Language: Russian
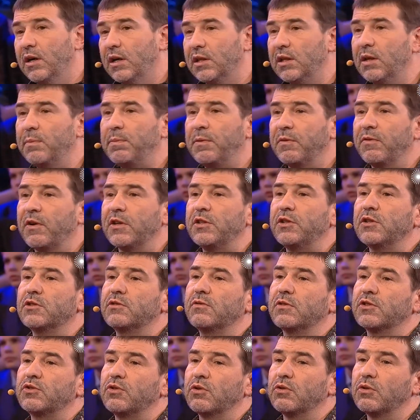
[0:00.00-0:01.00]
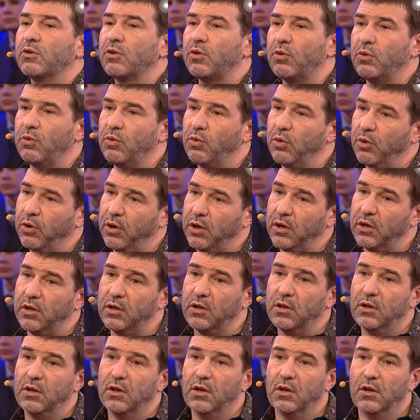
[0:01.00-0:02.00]
она превращается во что-то другое.
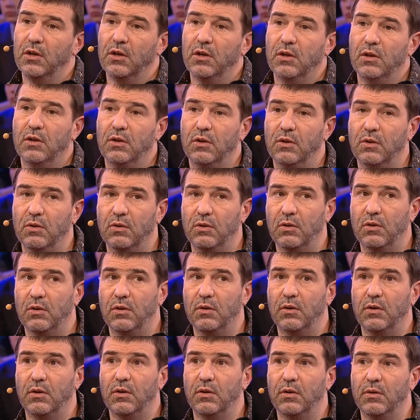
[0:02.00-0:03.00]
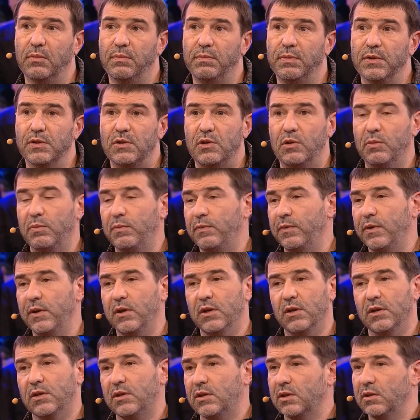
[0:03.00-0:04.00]
Но без любви
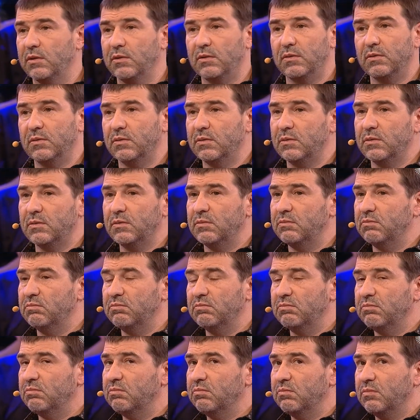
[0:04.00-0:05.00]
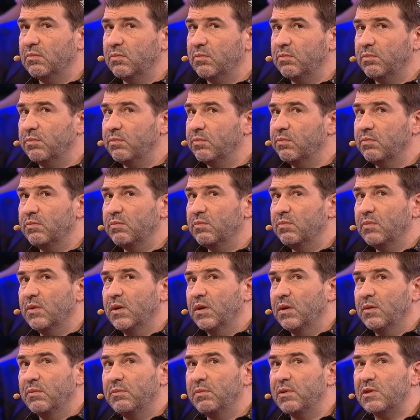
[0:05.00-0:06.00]
это...
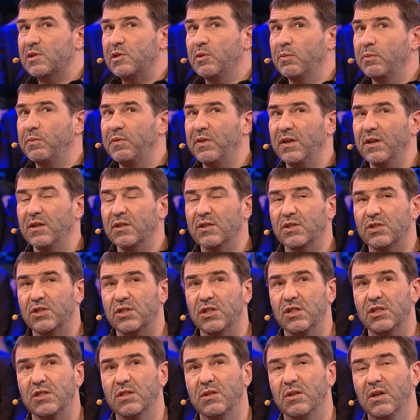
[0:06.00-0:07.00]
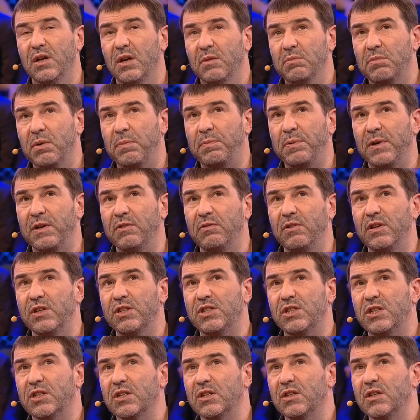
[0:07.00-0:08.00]
Без любви жизнь по
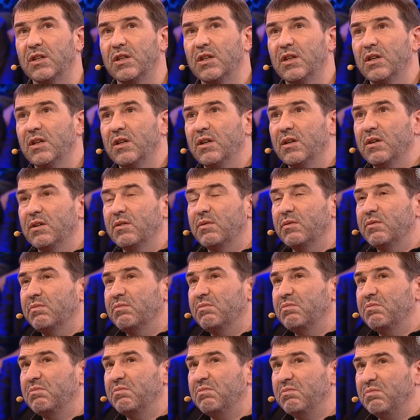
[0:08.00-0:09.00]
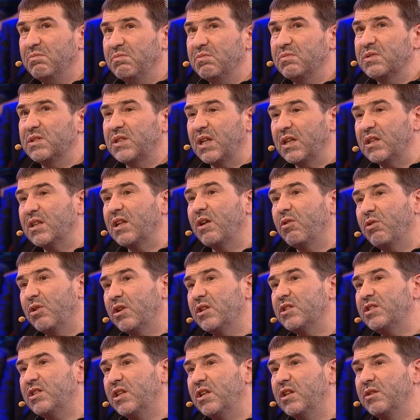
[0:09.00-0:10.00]
привычке станет
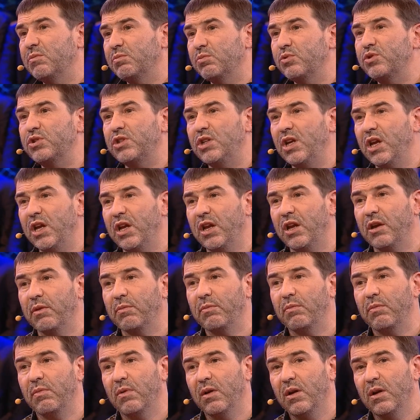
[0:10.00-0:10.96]
довольно сильным мучением.